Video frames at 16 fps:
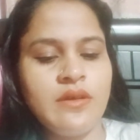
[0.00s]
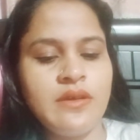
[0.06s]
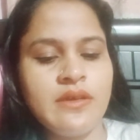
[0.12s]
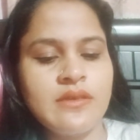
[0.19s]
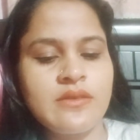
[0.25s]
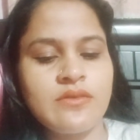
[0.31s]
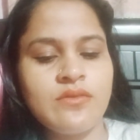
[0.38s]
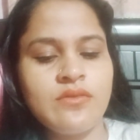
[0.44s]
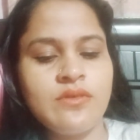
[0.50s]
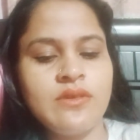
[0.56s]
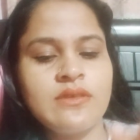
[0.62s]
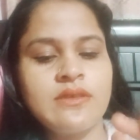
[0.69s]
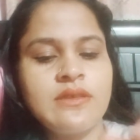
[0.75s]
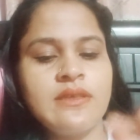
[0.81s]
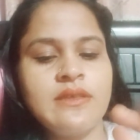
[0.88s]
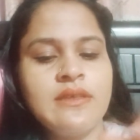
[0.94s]
और
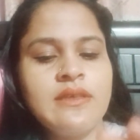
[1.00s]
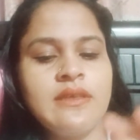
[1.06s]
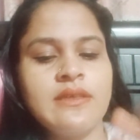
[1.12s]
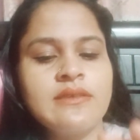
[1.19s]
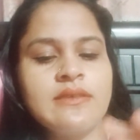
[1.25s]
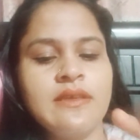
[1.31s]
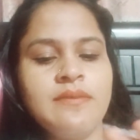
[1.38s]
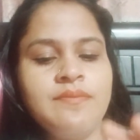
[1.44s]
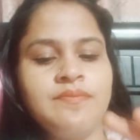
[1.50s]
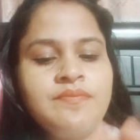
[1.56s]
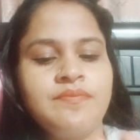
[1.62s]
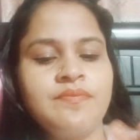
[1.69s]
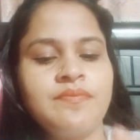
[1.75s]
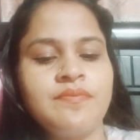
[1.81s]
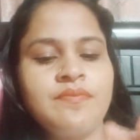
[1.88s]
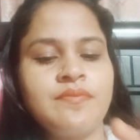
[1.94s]
इसको इस तरीके से